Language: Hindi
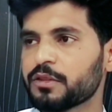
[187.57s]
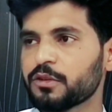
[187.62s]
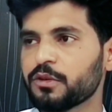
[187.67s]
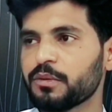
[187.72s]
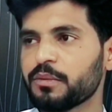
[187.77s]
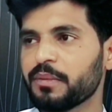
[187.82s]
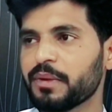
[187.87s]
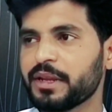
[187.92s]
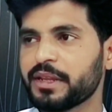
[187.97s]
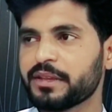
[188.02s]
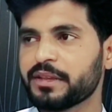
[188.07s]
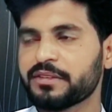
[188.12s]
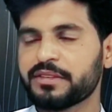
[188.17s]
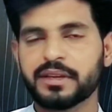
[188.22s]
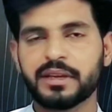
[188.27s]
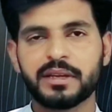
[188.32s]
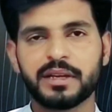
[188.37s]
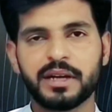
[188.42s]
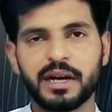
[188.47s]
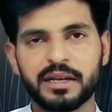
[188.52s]
तो मैंने
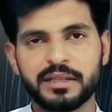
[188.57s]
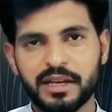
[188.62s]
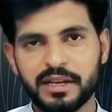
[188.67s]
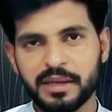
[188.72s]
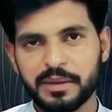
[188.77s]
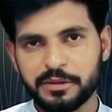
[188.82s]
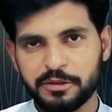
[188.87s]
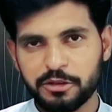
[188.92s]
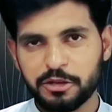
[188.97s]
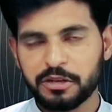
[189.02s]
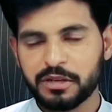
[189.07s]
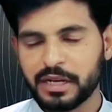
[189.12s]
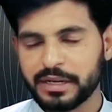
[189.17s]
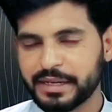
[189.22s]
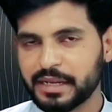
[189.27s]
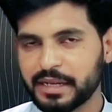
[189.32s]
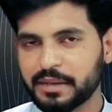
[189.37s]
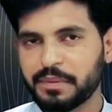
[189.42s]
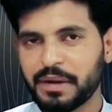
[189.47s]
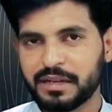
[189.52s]
जैसे कि कहा था कि दो
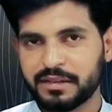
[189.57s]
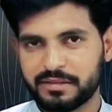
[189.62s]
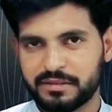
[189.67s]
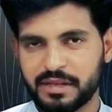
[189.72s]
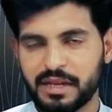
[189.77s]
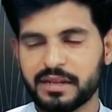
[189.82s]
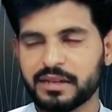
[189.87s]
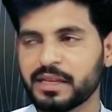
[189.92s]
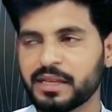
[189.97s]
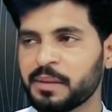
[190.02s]
कटिंग पाकिस्तान